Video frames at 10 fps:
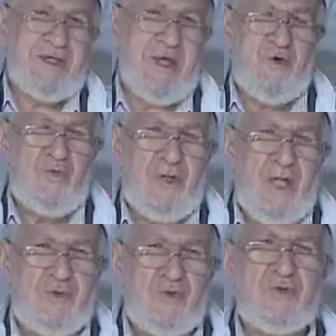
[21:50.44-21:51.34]
يَوْمَ
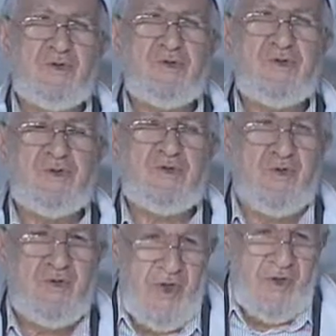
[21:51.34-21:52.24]
نَدْعُوا
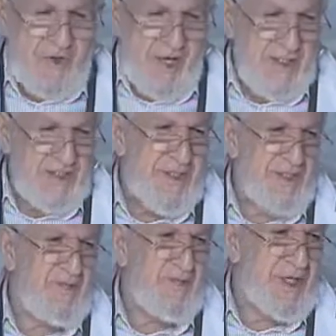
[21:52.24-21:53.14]
كُلَّ اُنَاسٍ
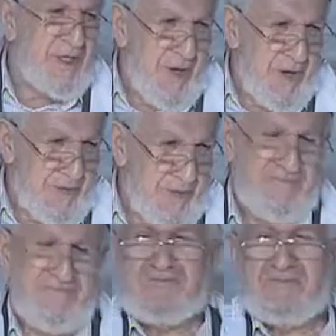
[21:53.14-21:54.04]

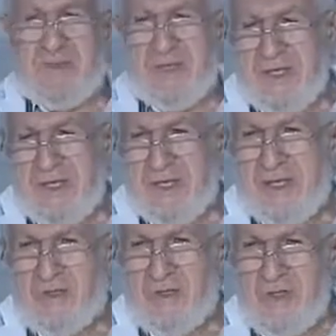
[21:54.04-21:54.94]
بِاِمَامِهِمْ
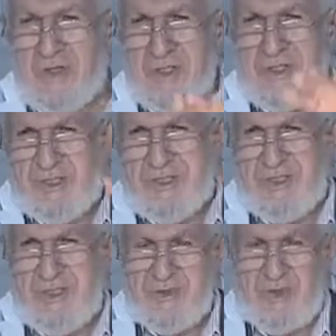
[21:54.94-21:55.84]
Yolcuya
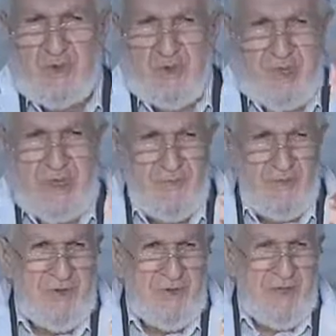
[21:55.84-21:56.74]
çıktınız mı sünnet
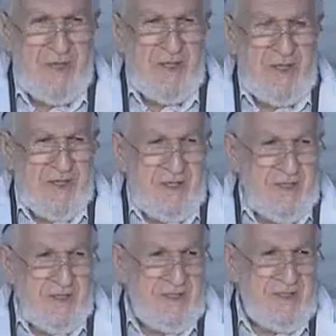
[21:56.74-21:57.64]
bu.
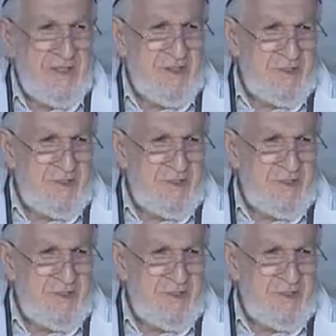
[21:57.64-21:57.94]
İki